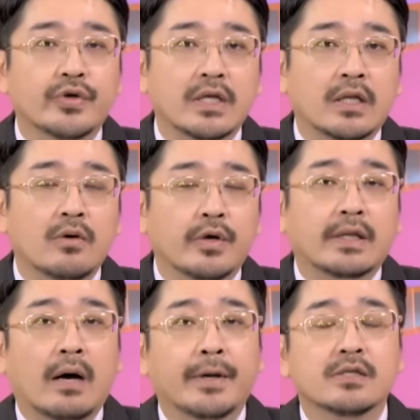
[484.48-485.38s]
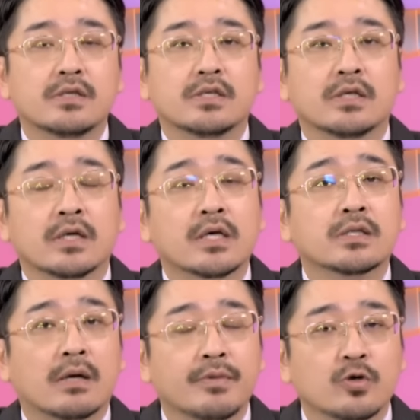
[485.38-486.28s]
一定会搭配自己的一个
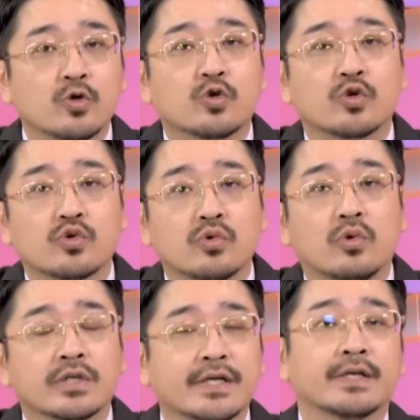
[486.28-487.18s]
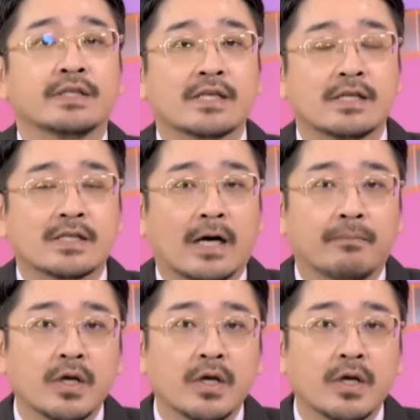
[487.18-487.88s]
产品去做出货，这很正常。